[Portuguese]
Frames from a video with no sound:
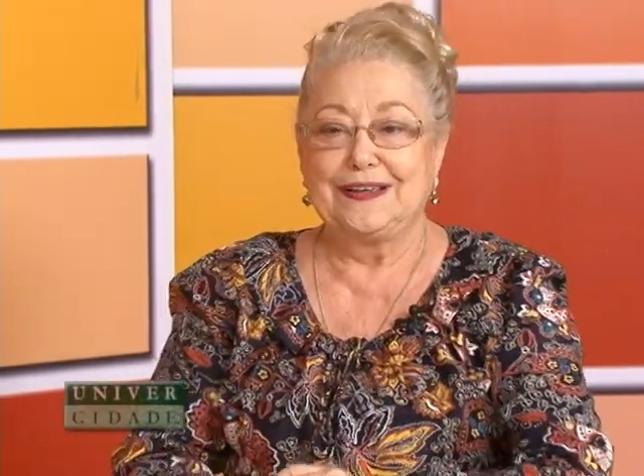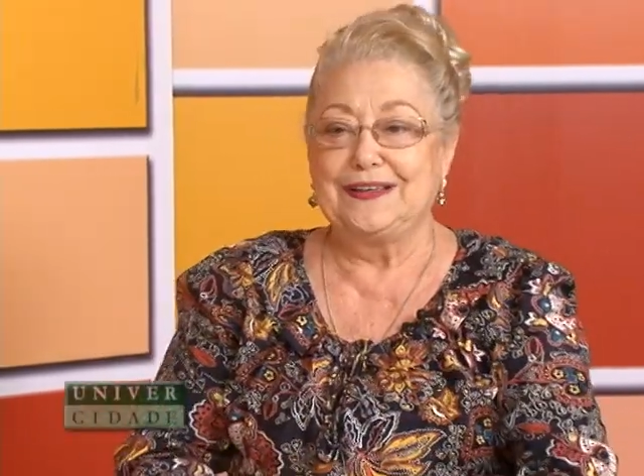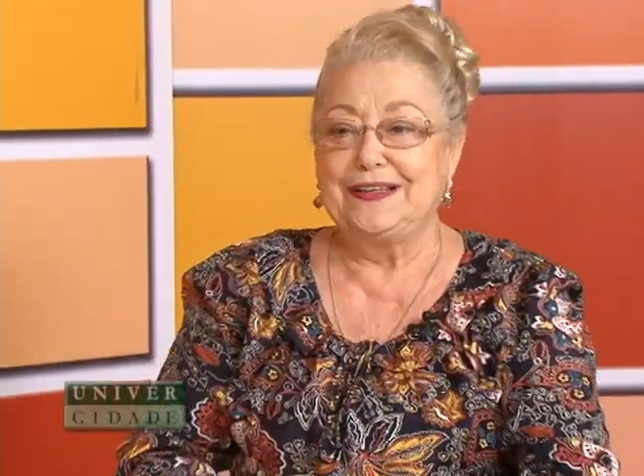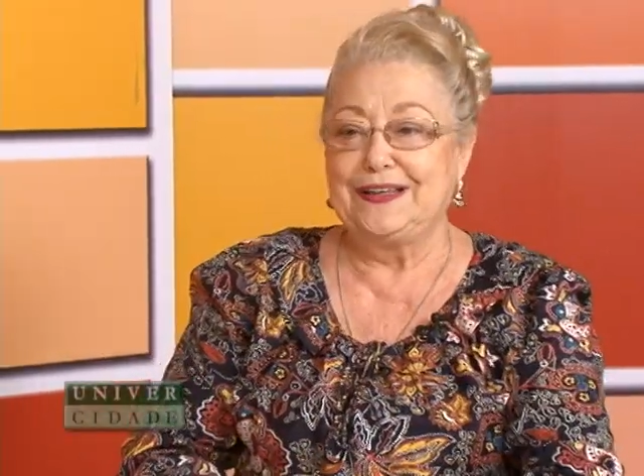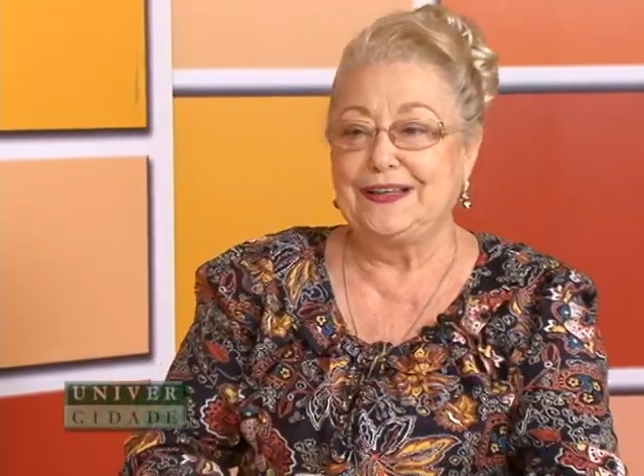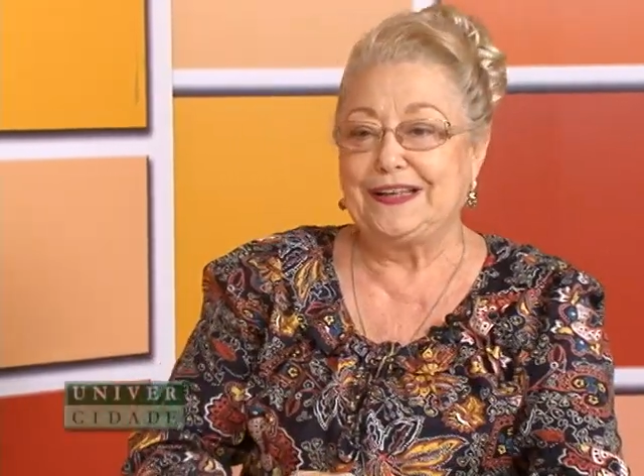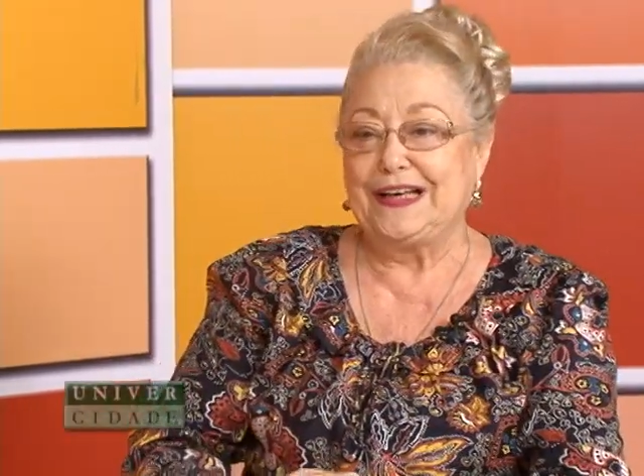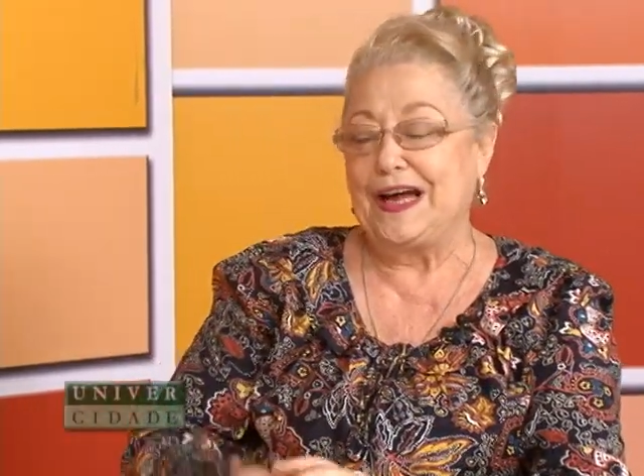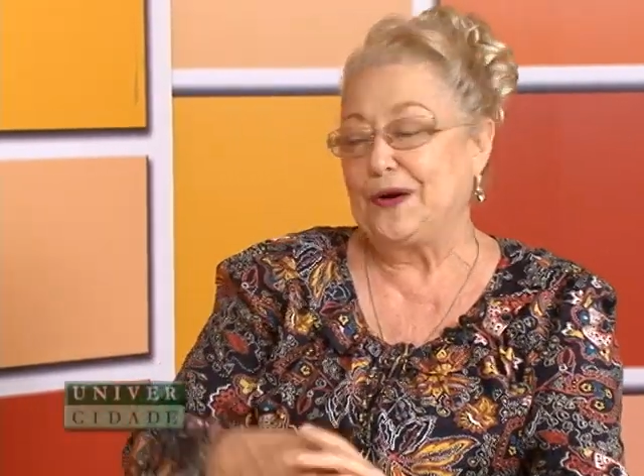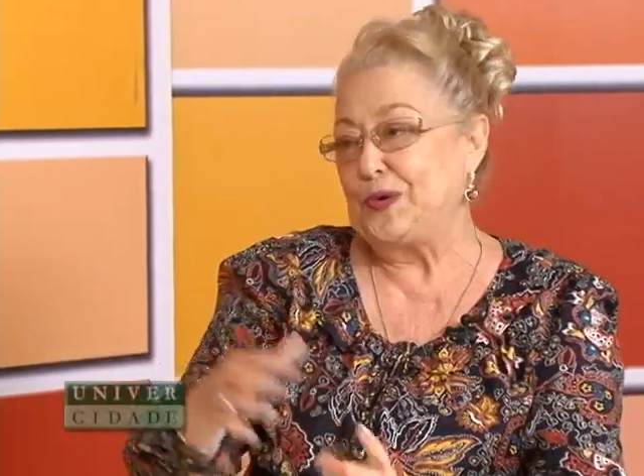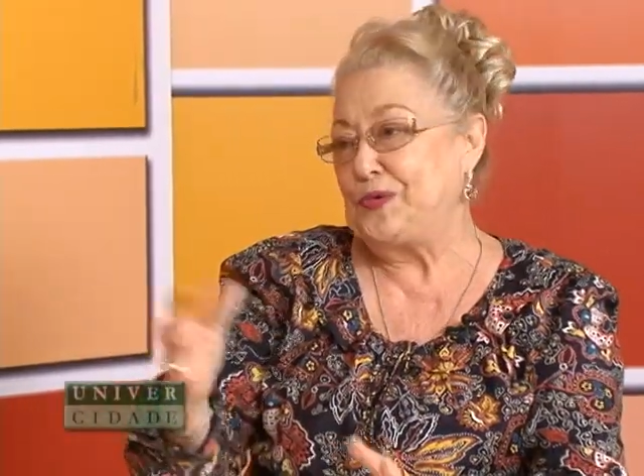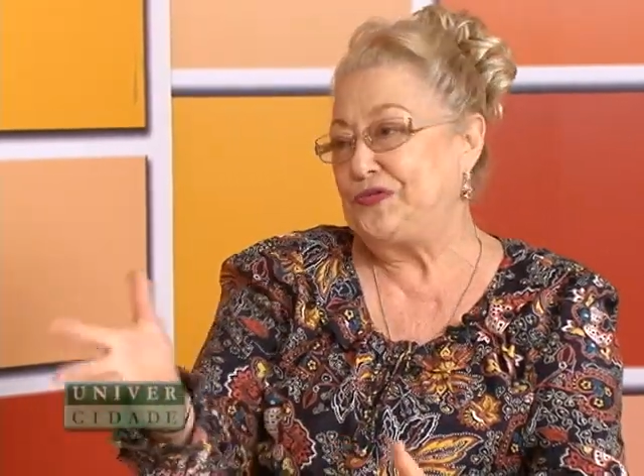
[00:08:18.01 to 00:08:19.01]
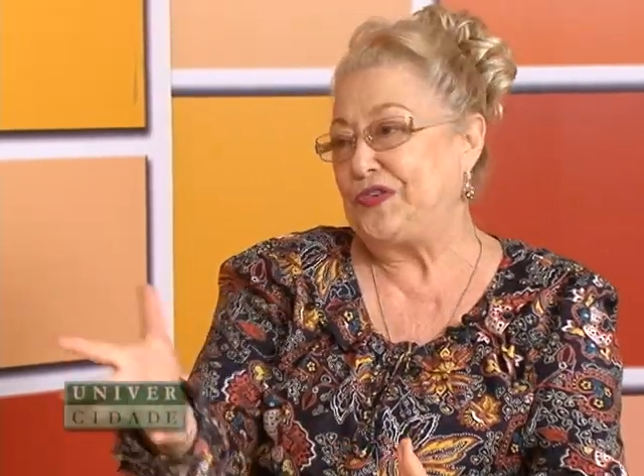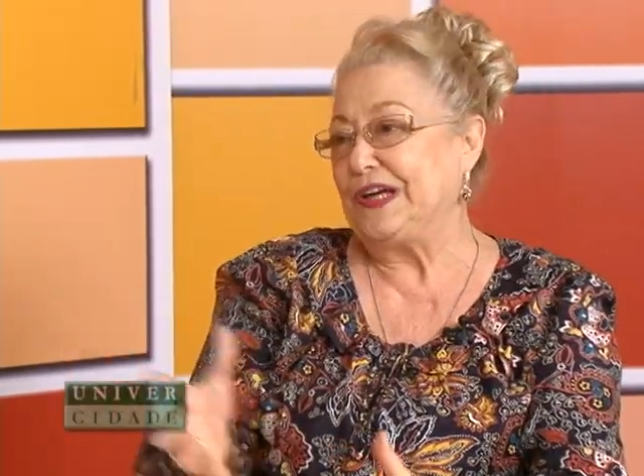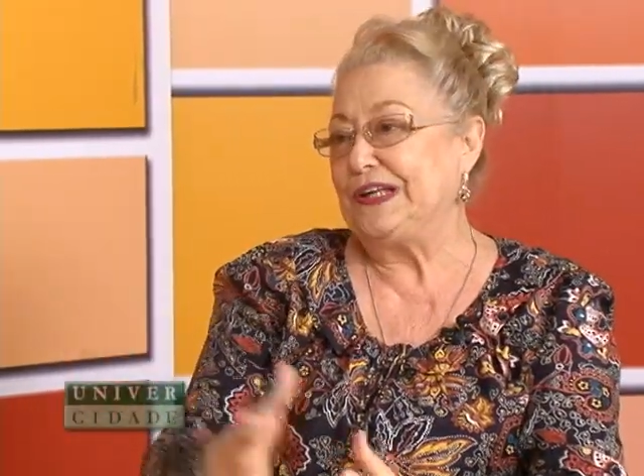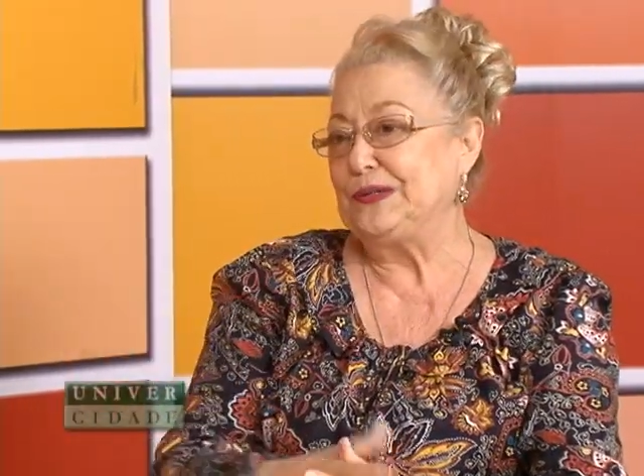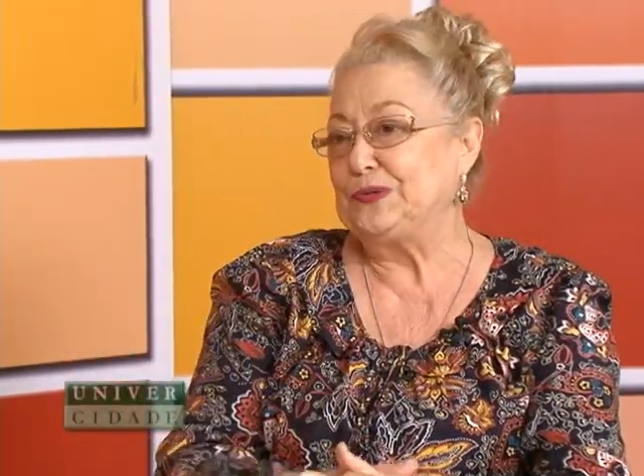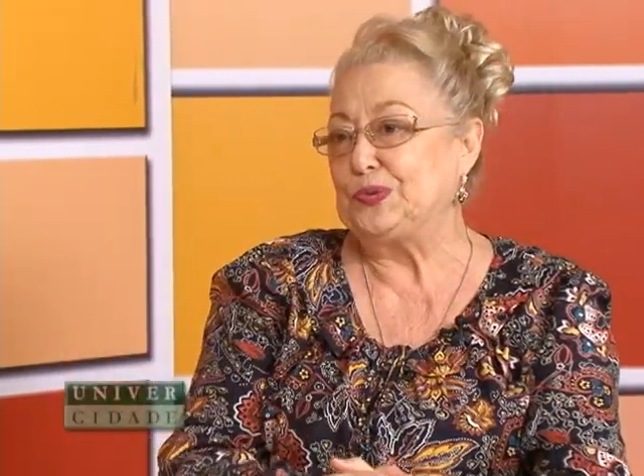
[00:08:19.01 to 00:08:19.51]
eh, que era o
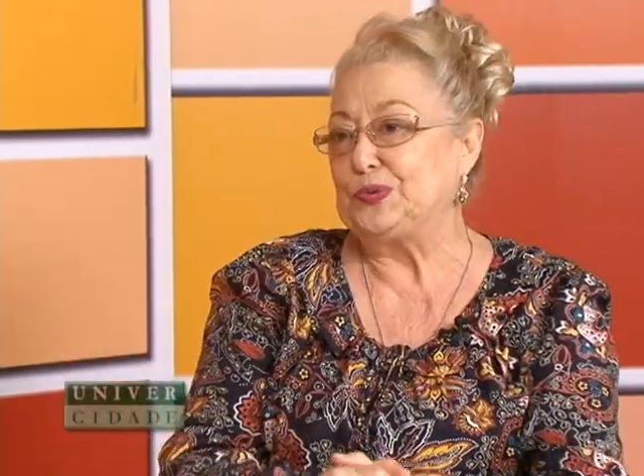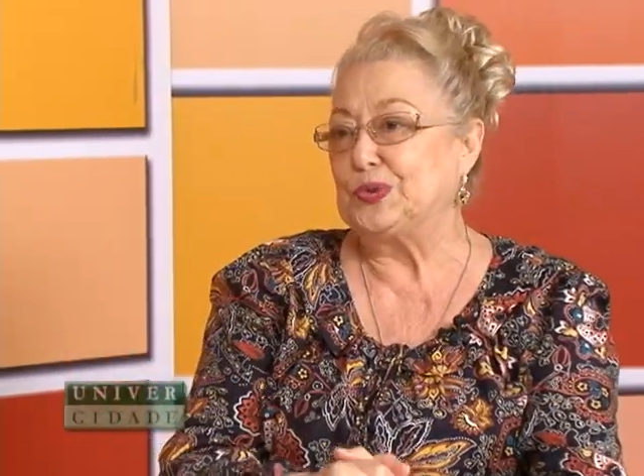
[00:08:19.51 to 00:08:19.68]
Fernando